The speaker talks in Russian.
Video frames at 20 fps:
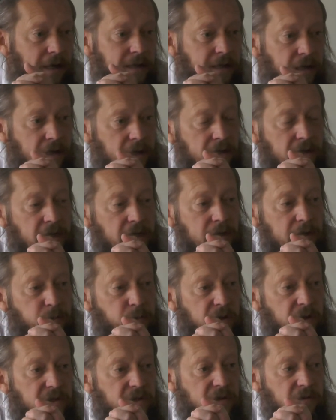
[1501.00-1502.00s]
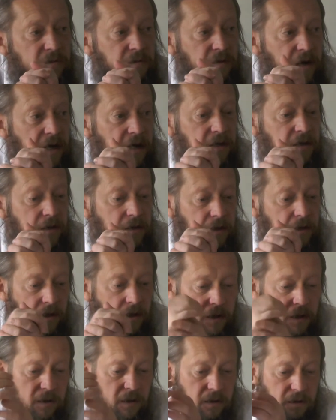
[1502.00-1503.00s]
Она нас призывает
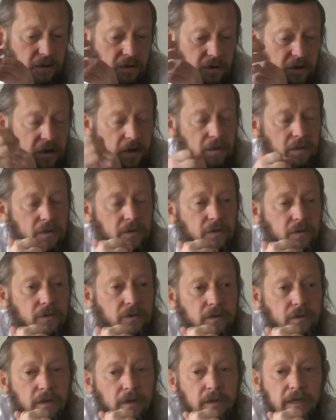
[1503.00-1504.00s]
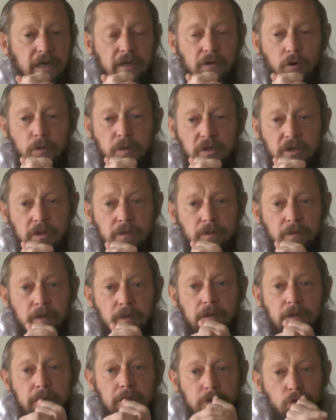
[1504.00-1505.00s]
к деланию. Каким образом?
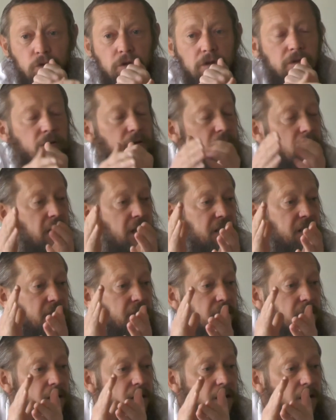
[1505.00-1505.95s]
Тоже говорит Таня.